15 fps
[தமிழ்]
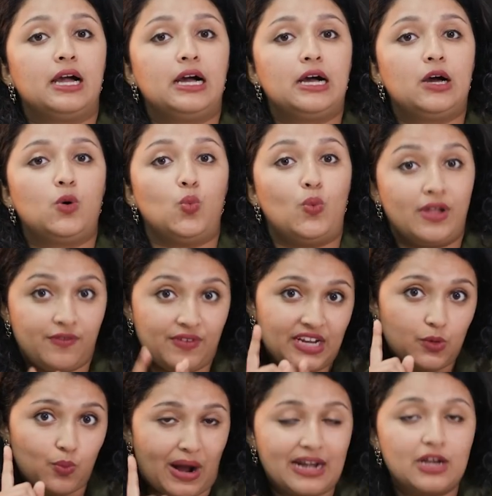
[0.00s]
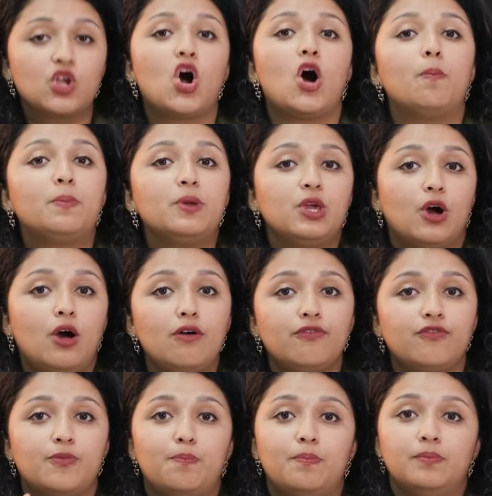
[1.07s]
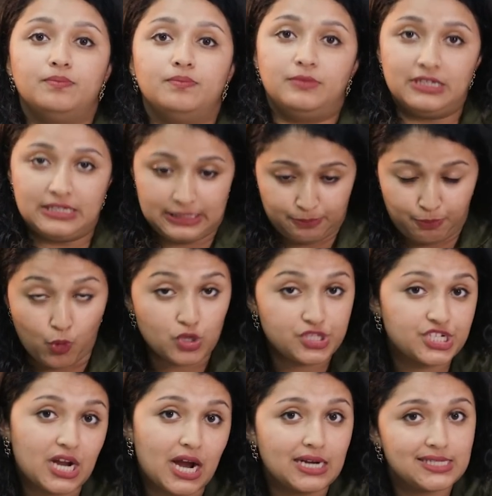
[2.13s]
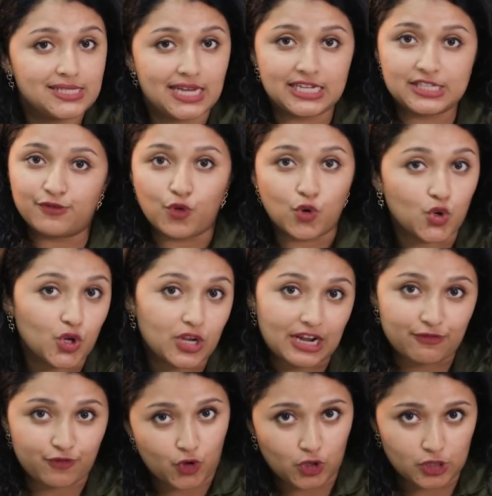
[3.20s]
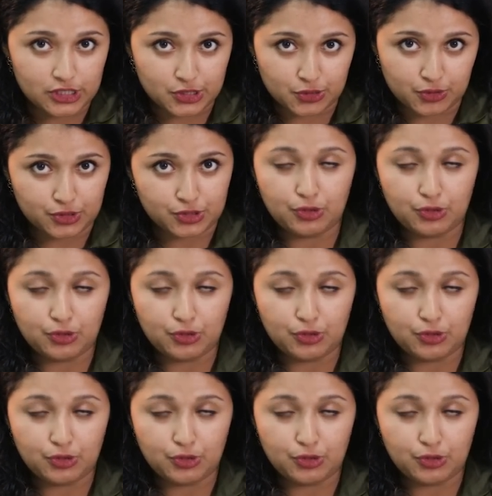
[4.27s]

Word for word: Uh, we need one copy of this postcard size photograph also.